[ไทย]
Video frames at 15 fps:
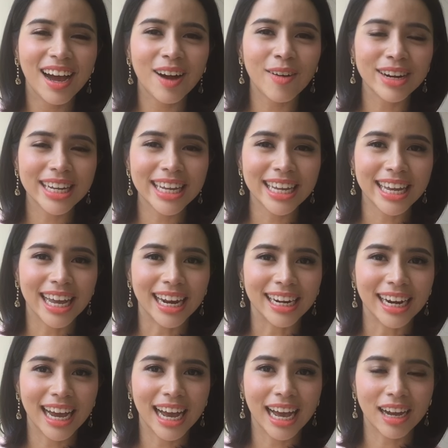คนเขียน
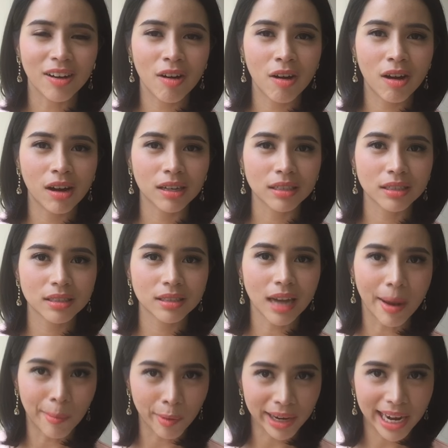นะคะก็
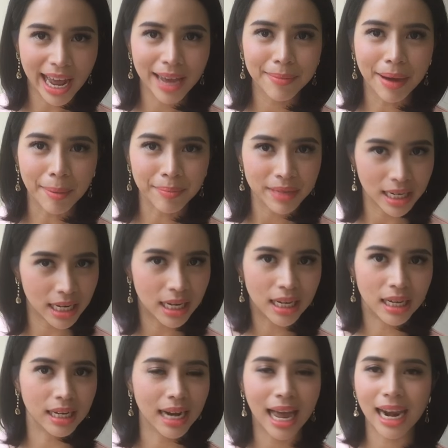ทำไว้ได้แบบดี
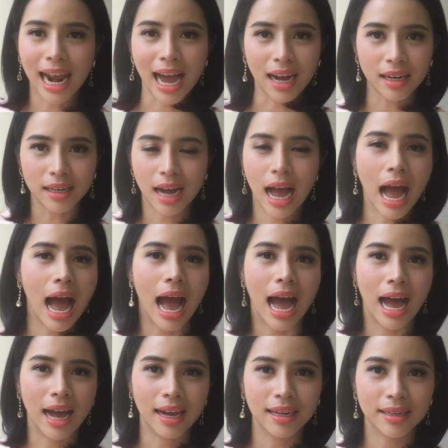น่ารักฮา
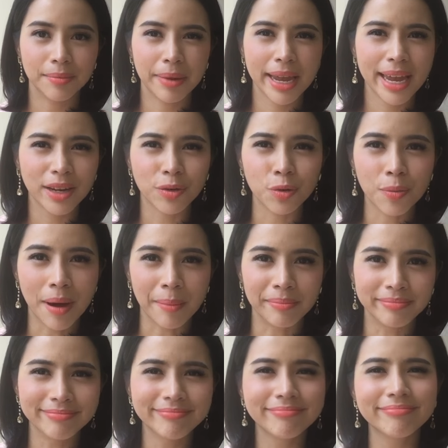พระเอกดูแบบ
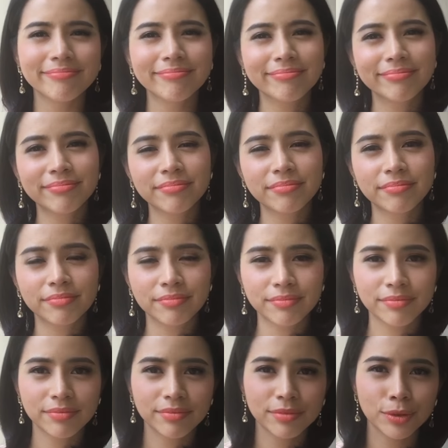อืม
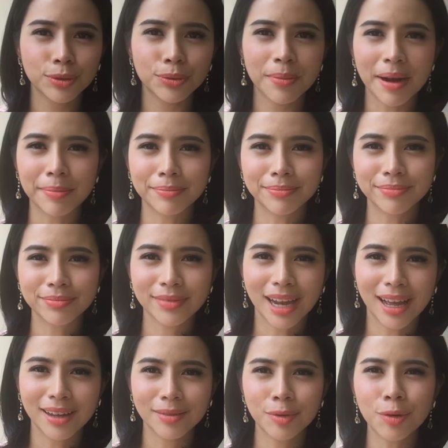ดูแบบ
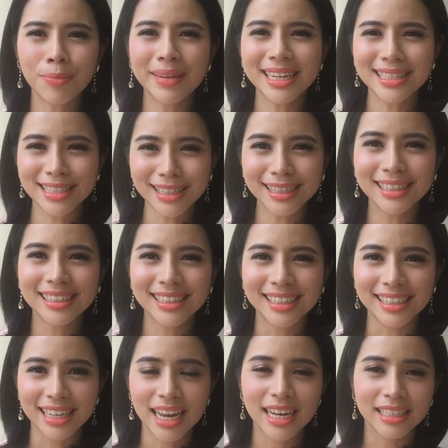มุงมิงจังเลย
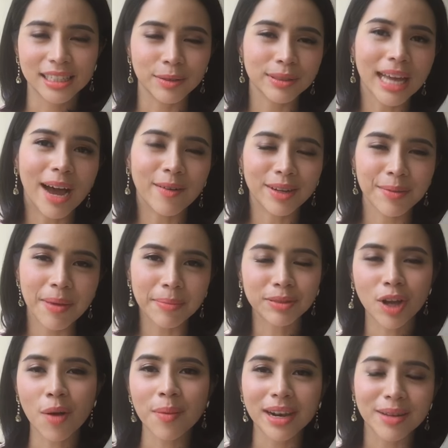สาวๆที่แบบช
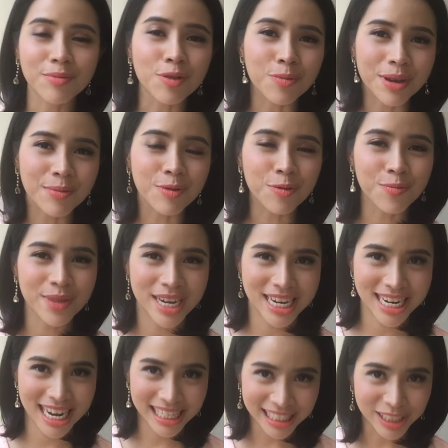อบอะไรมุงมิงมุงมิง
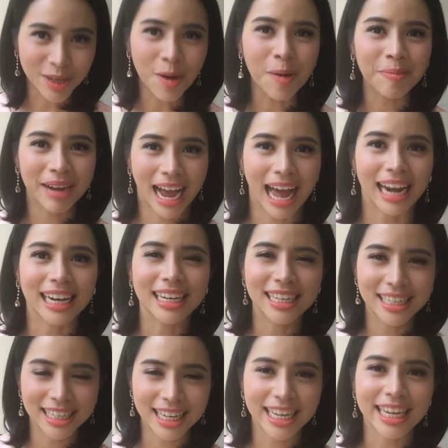น่าจะชอบกันเรื่อ
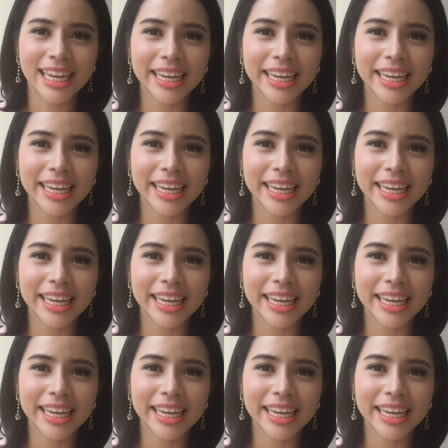งนี้